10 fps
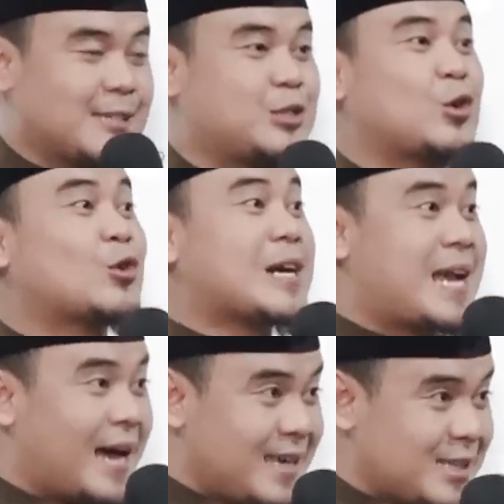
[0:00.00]

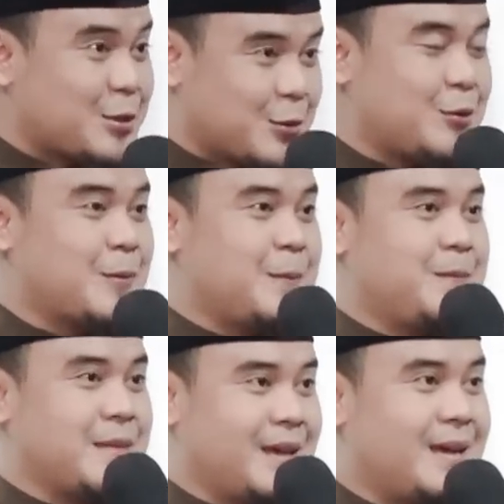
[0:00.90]
Surga itu
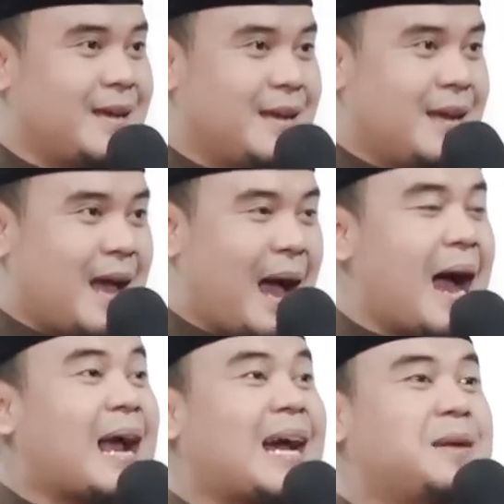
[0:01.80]
ya
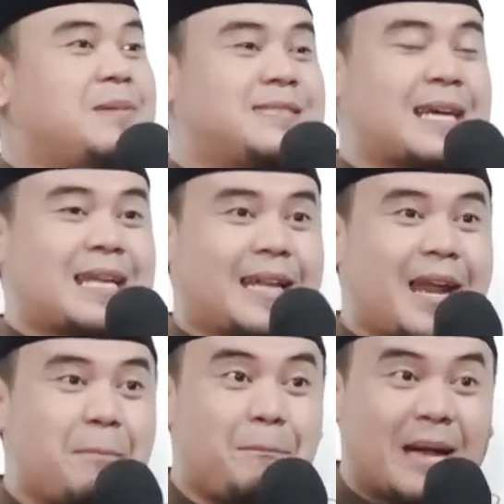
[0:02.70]
akan bisa kita
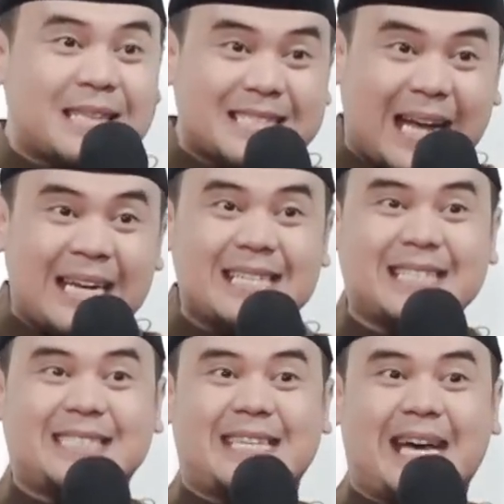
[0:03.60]
dapatkan
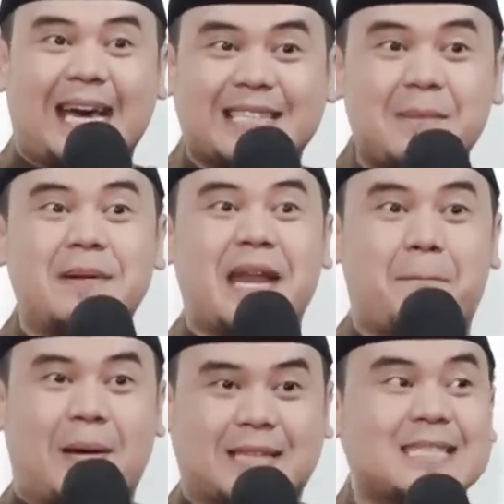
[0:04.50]
ketika kita
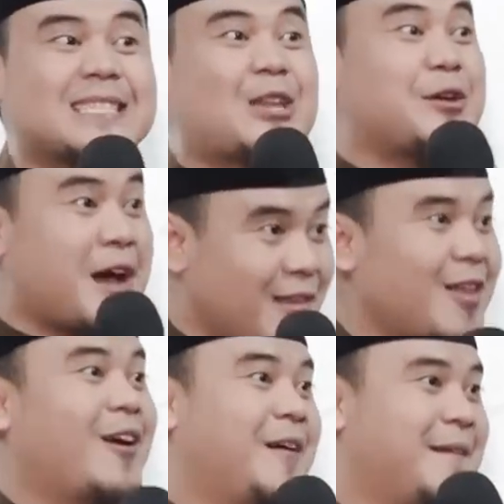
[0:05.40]
mendapatkan ridhonya
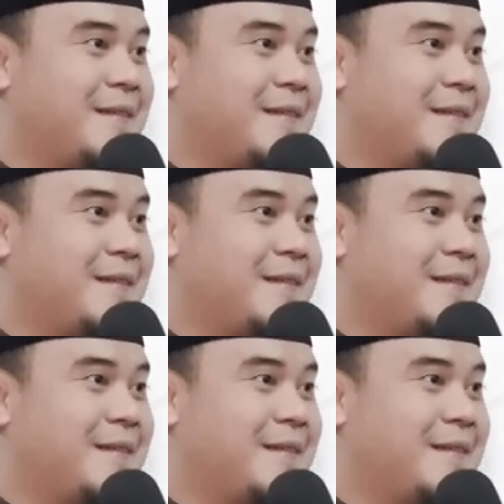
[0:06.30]
Allah.